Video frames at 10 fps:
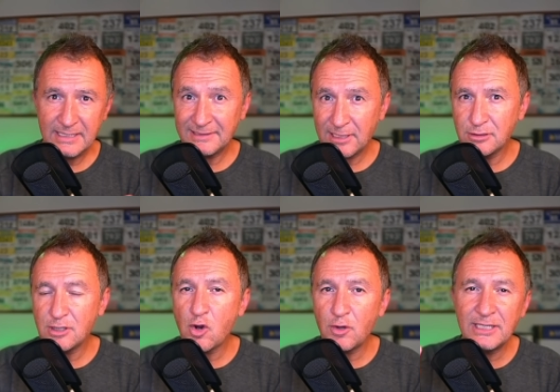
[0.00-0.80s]

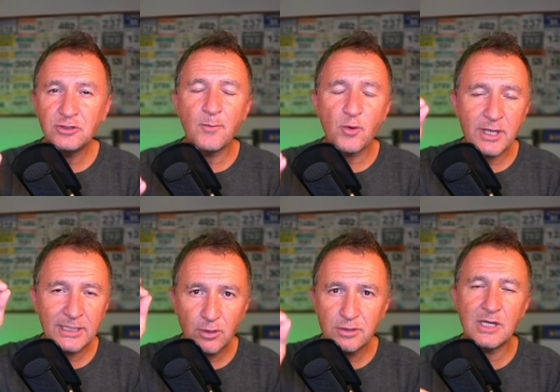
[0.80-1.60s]
atención con esto porque
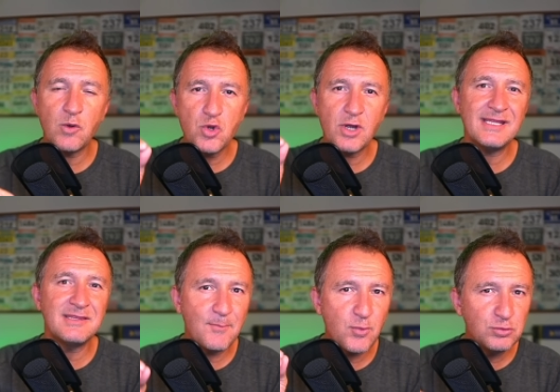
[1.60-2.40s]
estoy seguro que
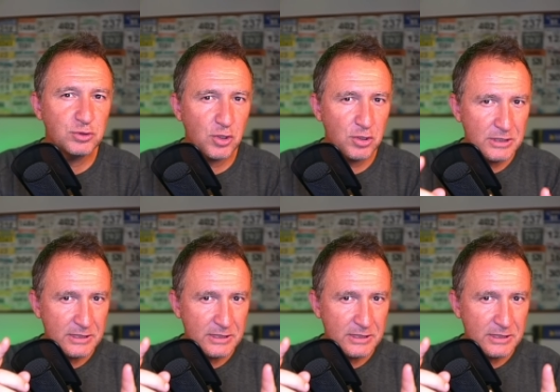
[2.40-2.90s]
este punto